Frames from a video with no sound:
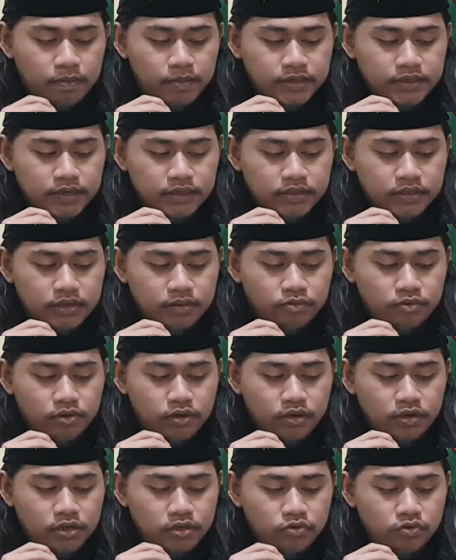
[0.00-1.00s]
memecat Sri
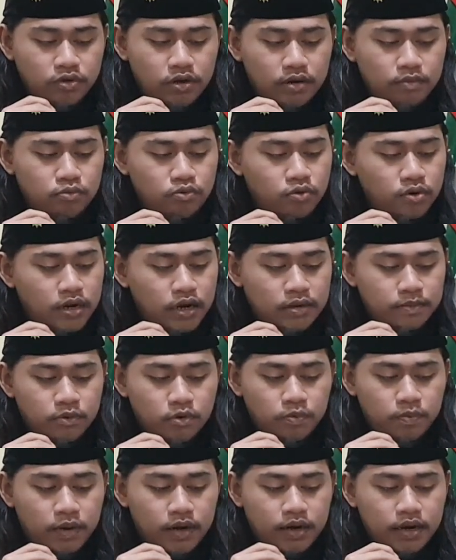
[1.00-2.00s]
Mulyani juga bukan
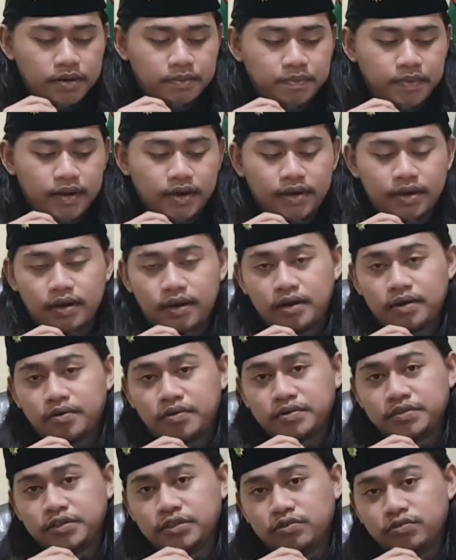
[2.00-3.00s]
merupakan pelanggaran
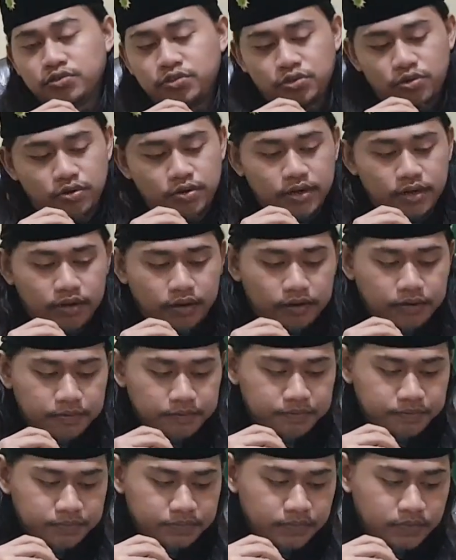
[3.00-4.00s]
konstitusional.
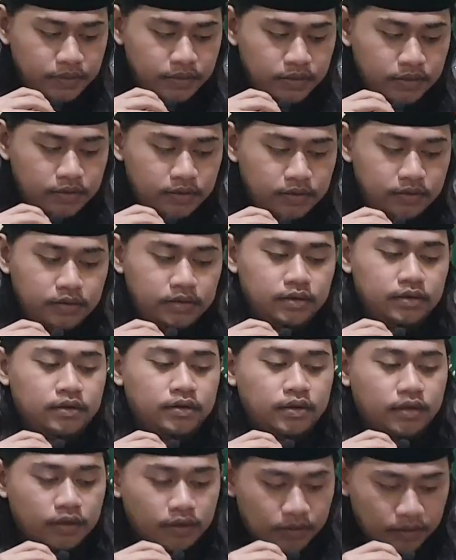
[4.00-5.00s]

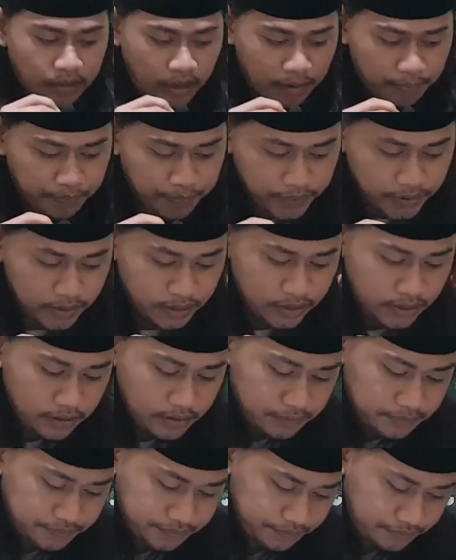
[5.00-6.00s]
Tapi
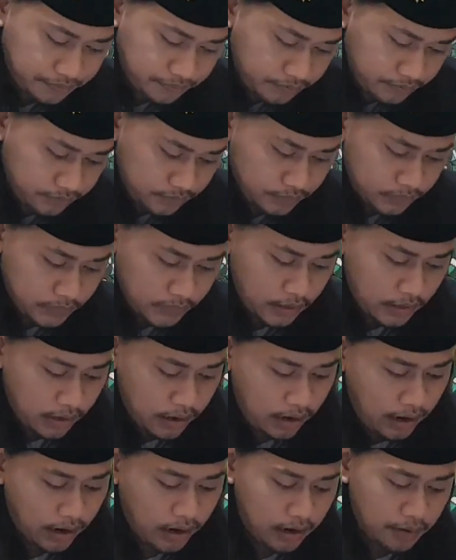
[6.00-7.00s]

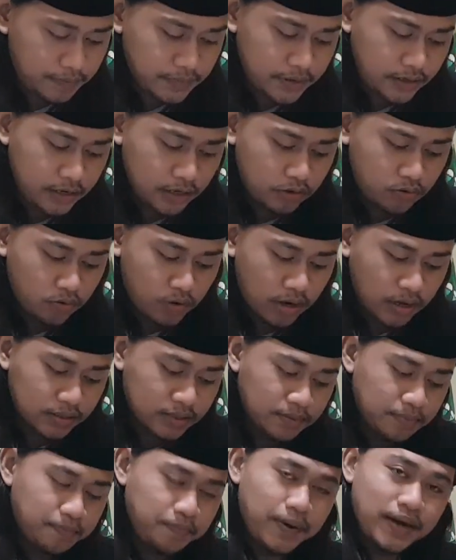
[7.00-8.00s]
akan menjadi kurang
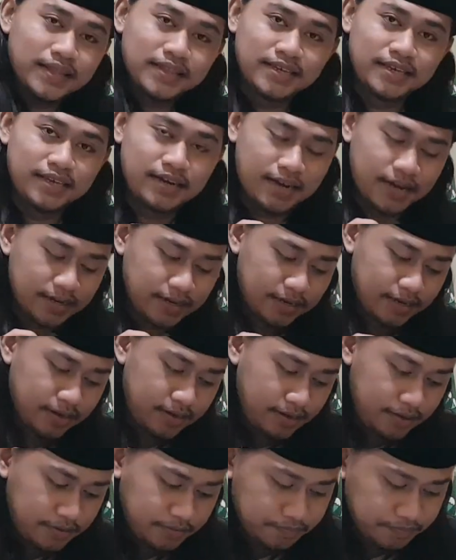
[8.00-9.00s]
tepat
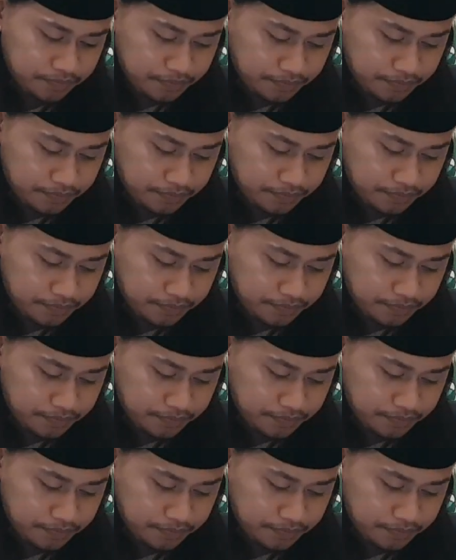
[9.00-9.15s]
kiranya